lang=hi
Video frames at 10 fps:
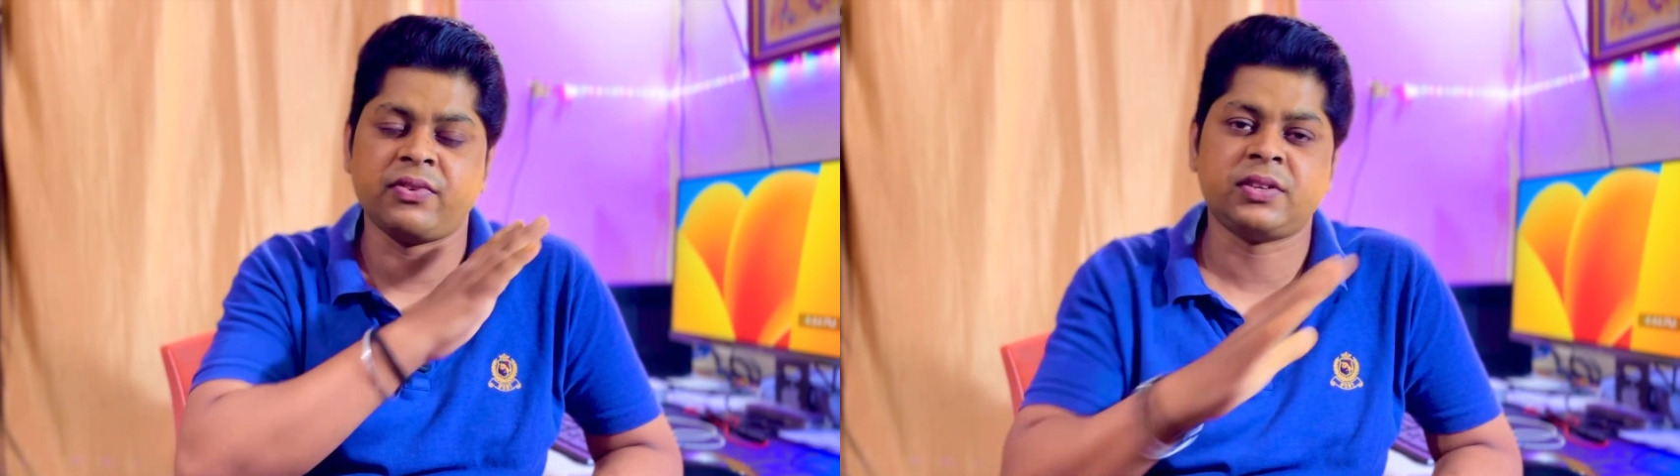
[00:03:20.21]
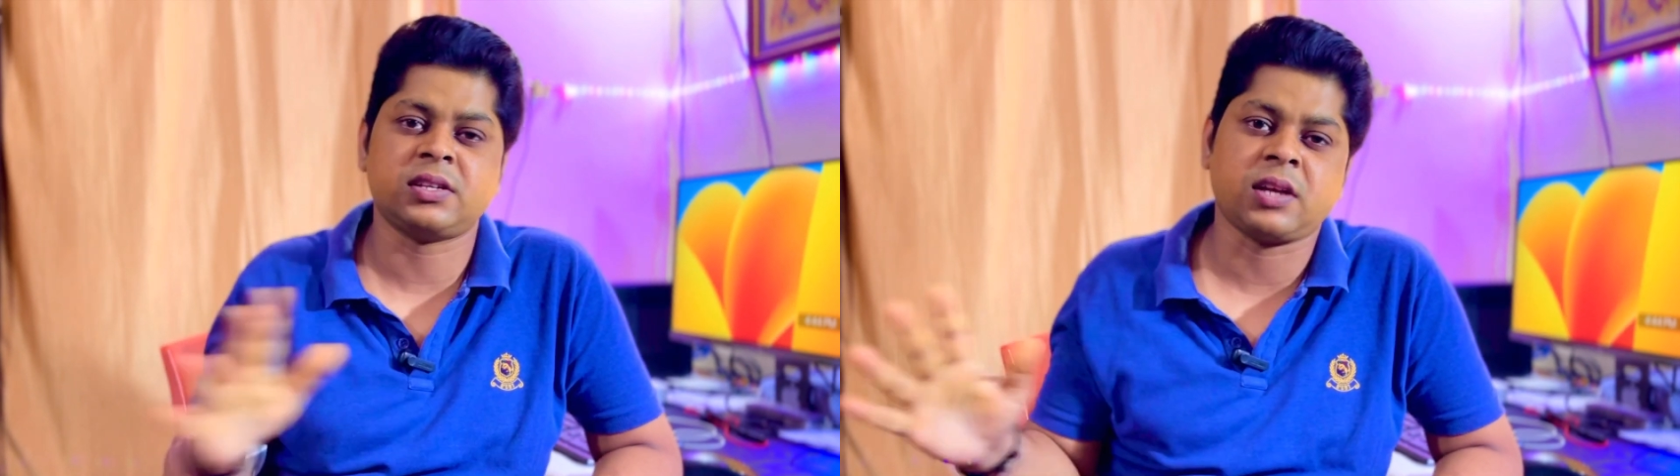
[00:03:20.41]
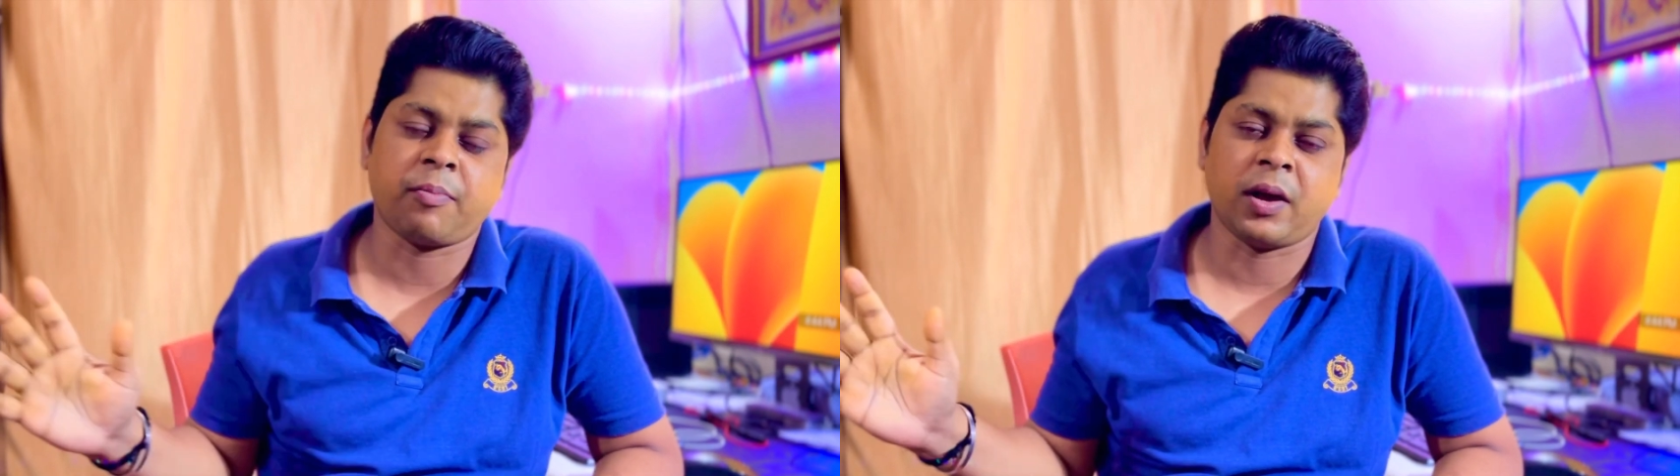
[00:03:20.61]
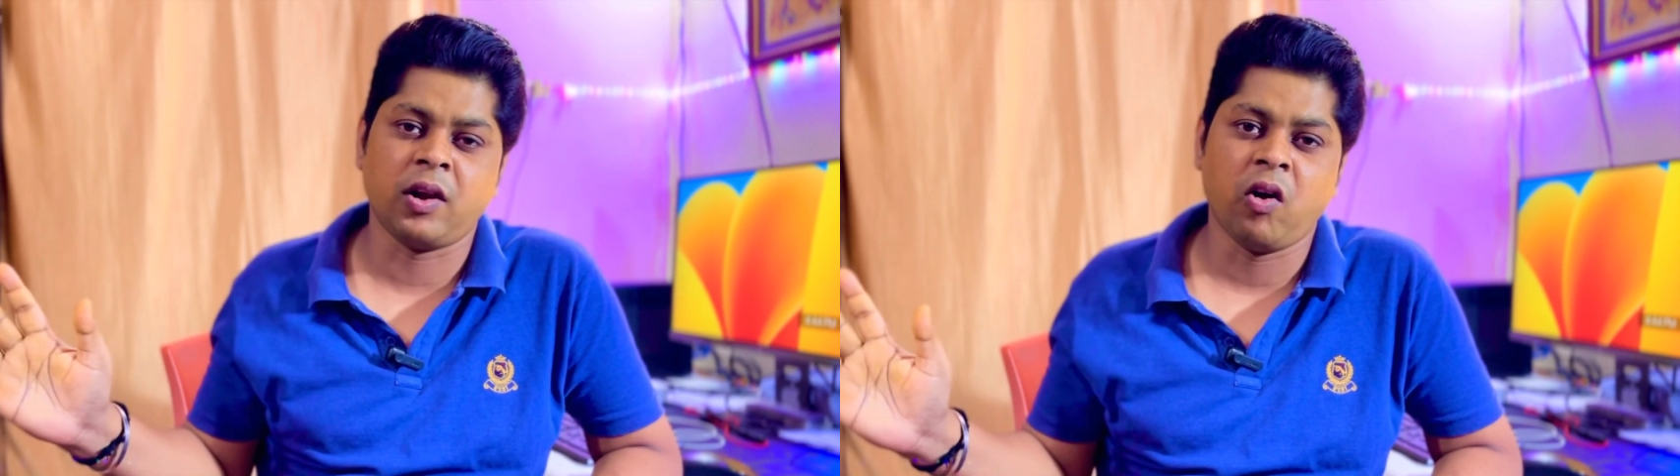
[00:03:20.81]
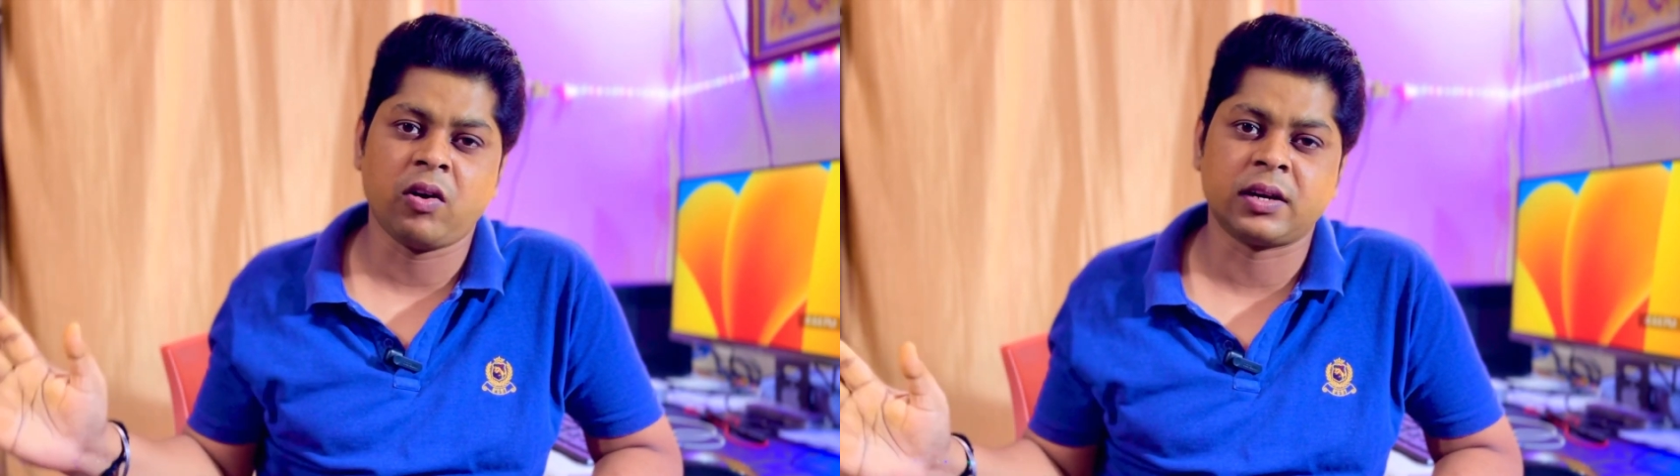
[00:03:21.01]
फीचर्स आप
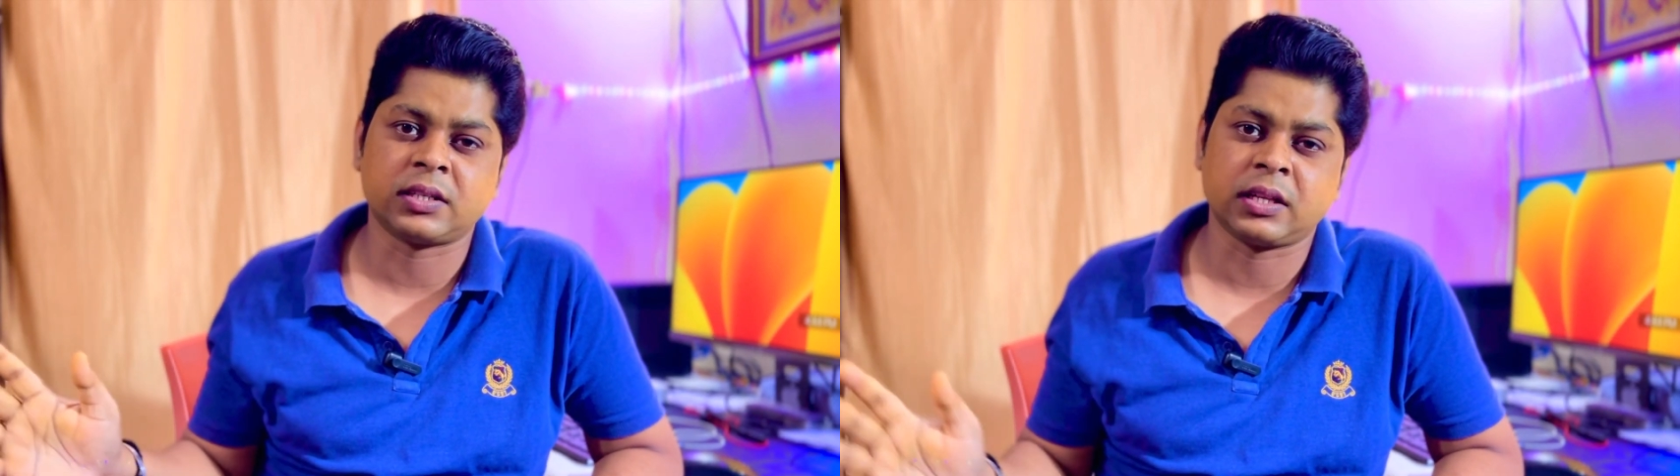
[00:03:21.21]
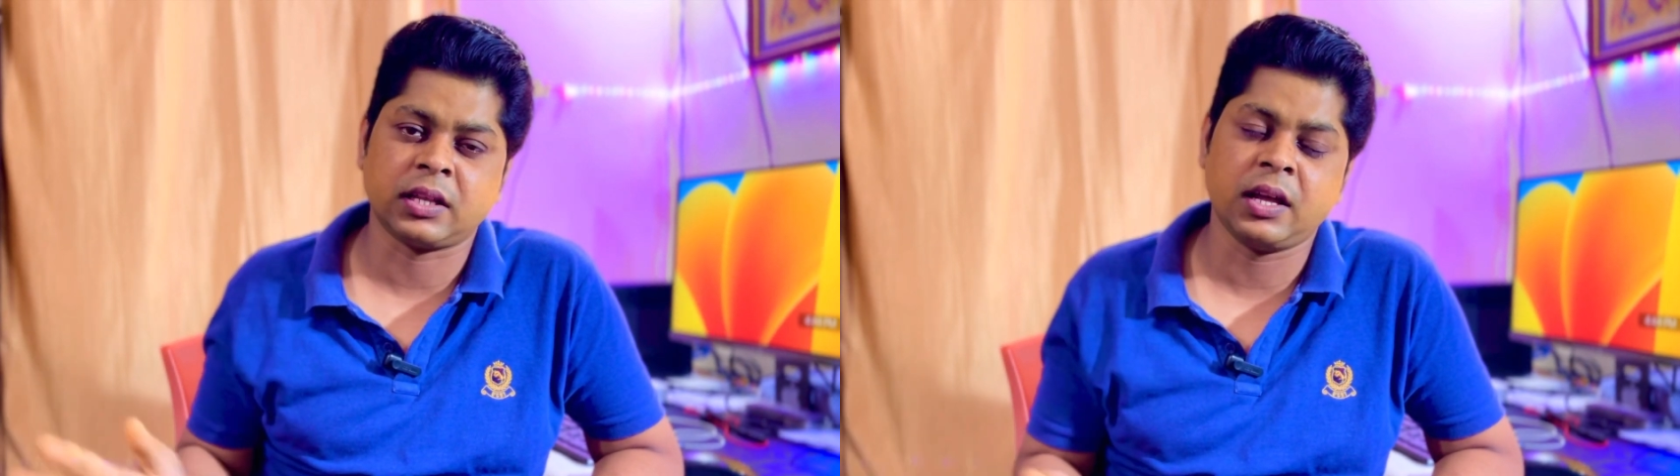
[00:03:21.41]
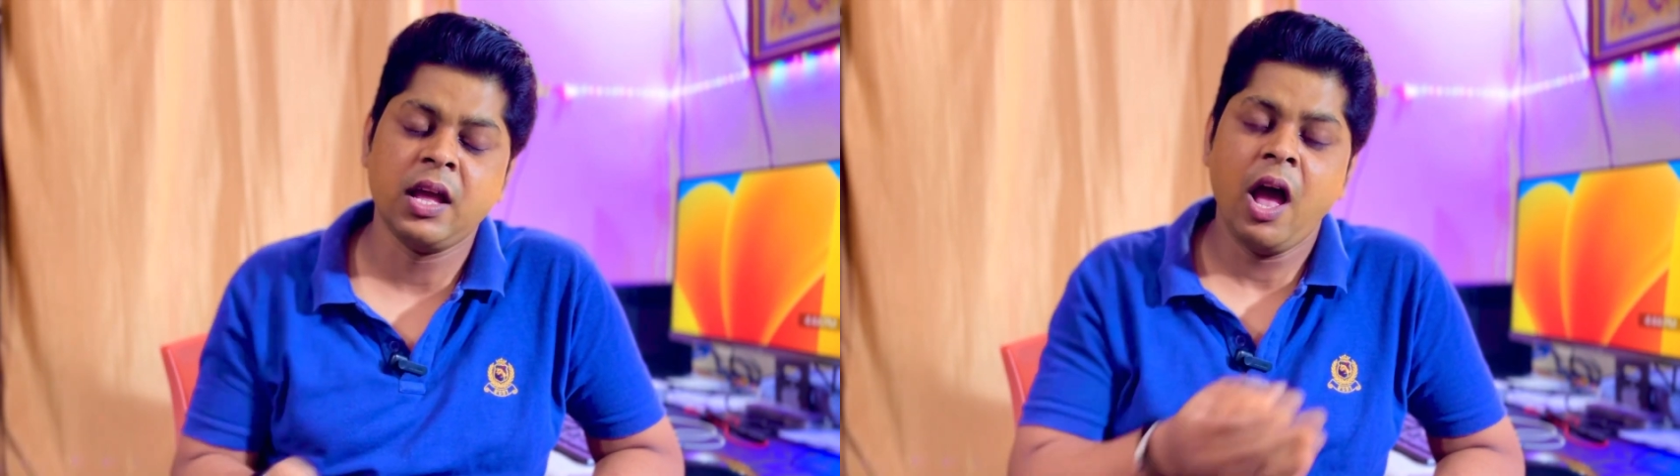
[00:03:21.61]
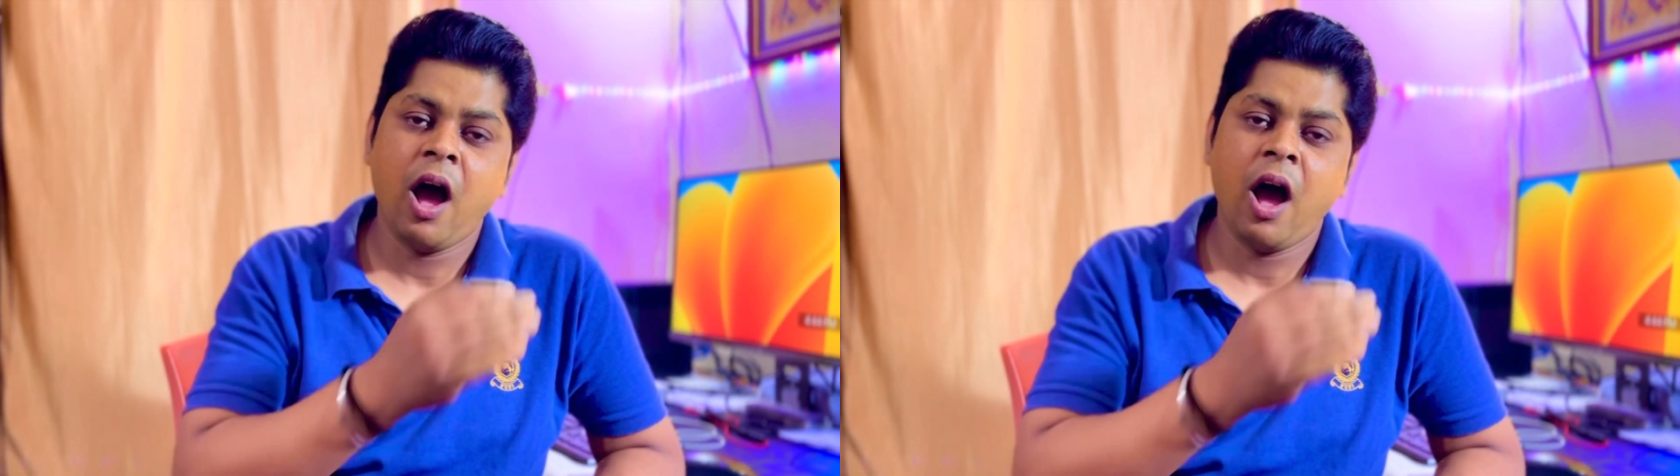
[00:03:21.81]
अनलॉक कर सकते हैं